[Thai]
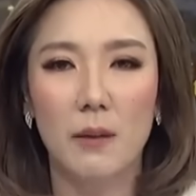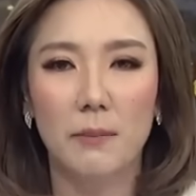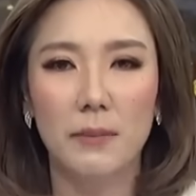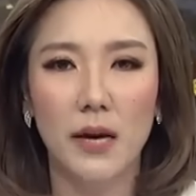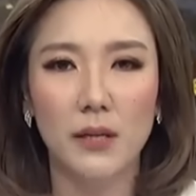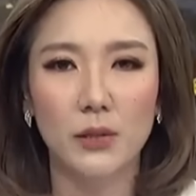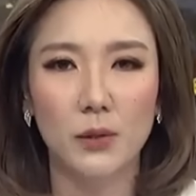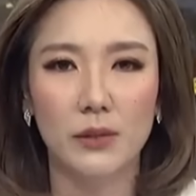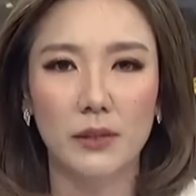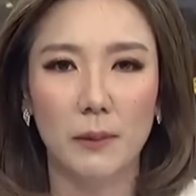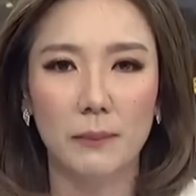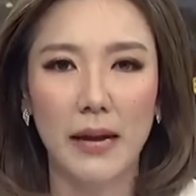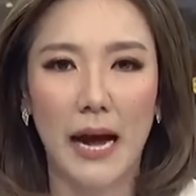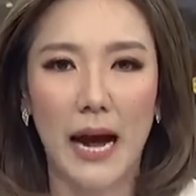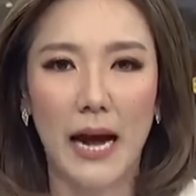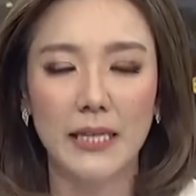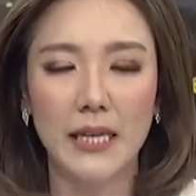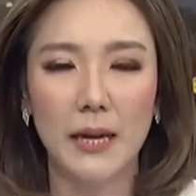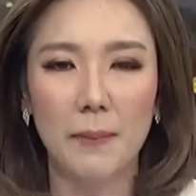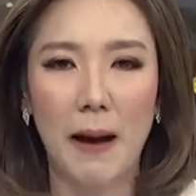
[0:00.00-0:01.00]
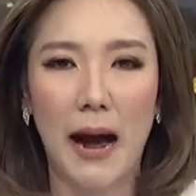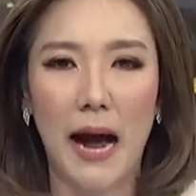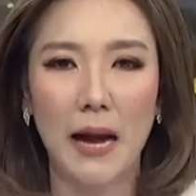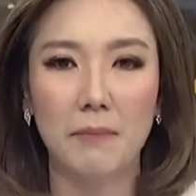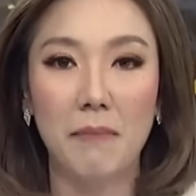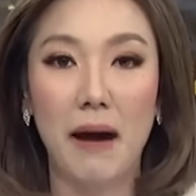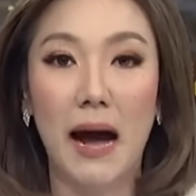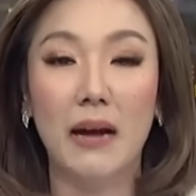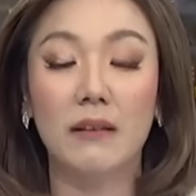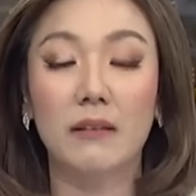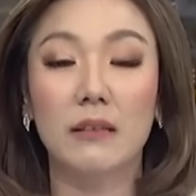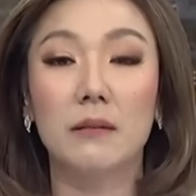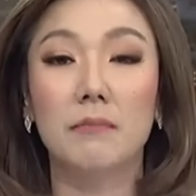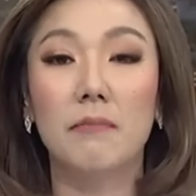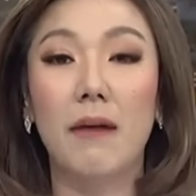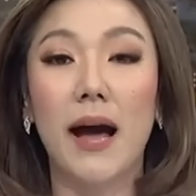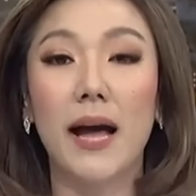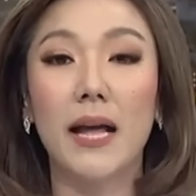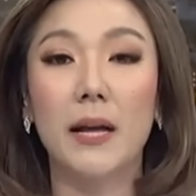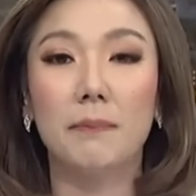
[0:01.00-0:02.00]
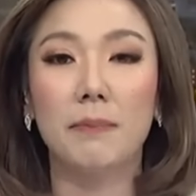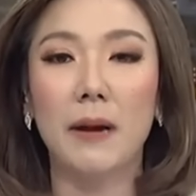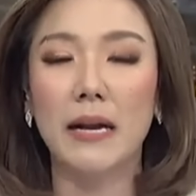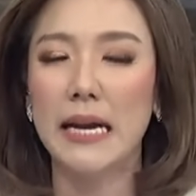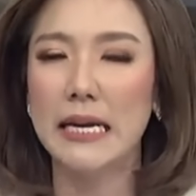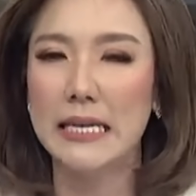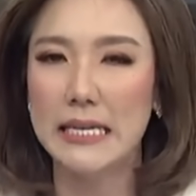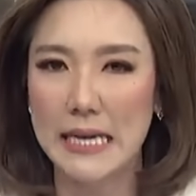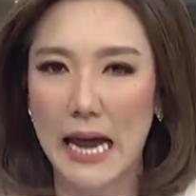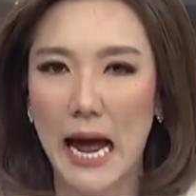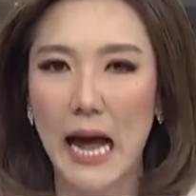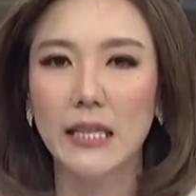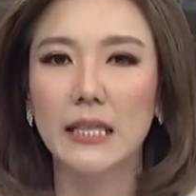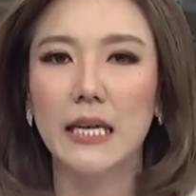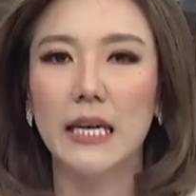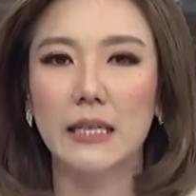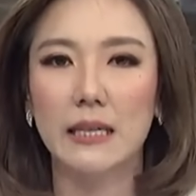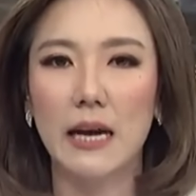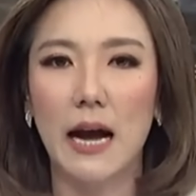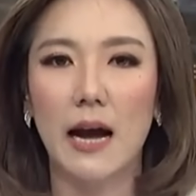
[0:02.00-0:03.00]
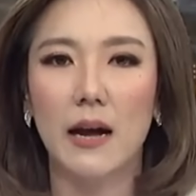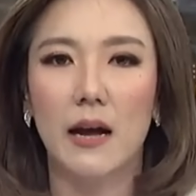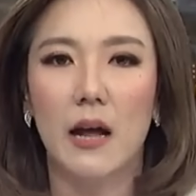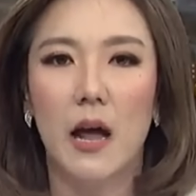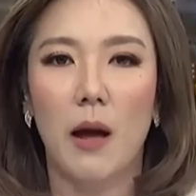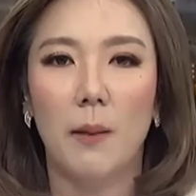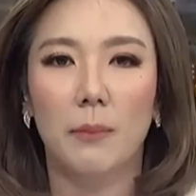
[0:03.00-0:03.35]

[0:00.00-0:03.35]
เมื่อสุดสัปดาห์ที่ผ่านมาหรือไม่ประเด็นนี้น่าคิดค่ะ